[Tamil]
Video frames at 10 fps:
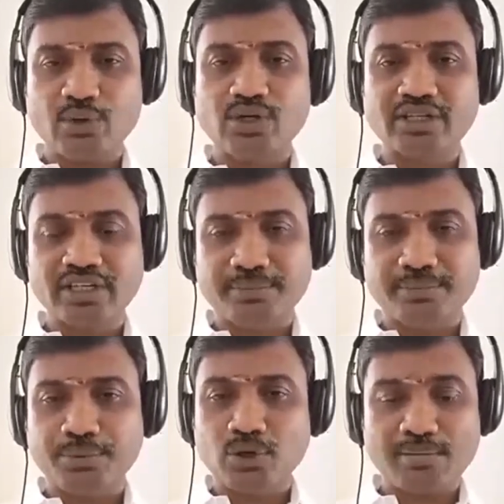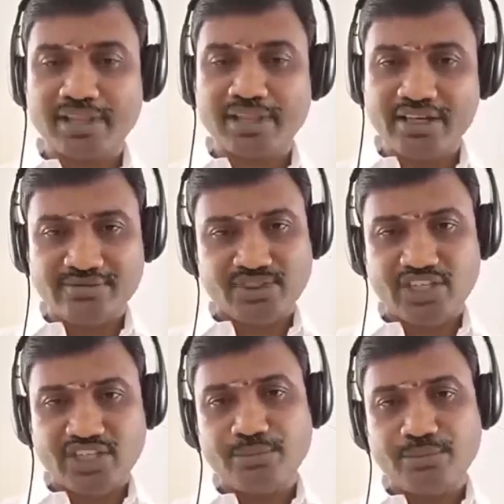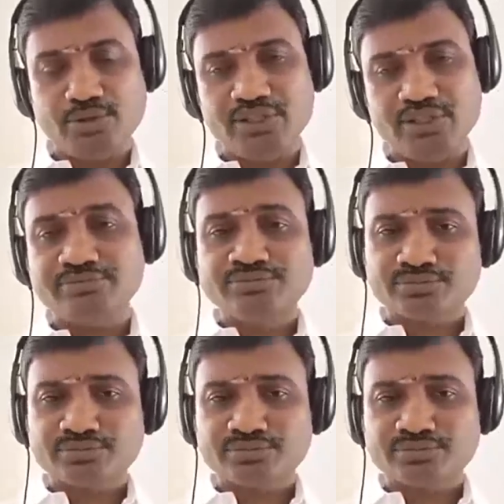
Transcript: உங்களுக்கு பொற்காலமா தான் இருக்க போகுது